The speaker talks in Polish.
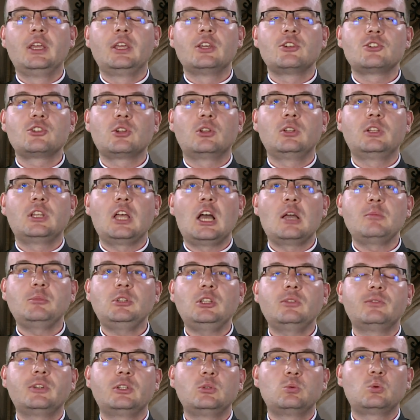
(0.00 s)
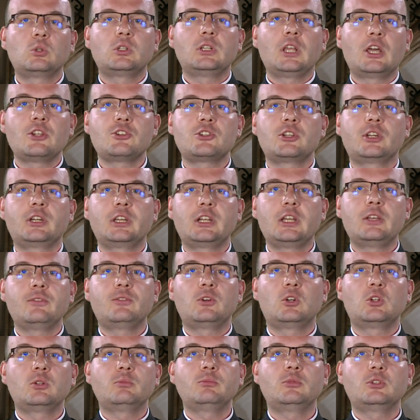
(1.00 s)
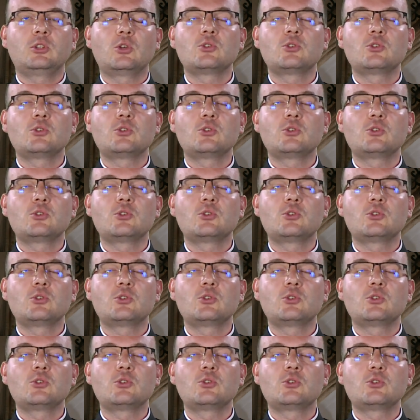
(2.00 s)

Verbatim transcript: rządami, według naszych reform,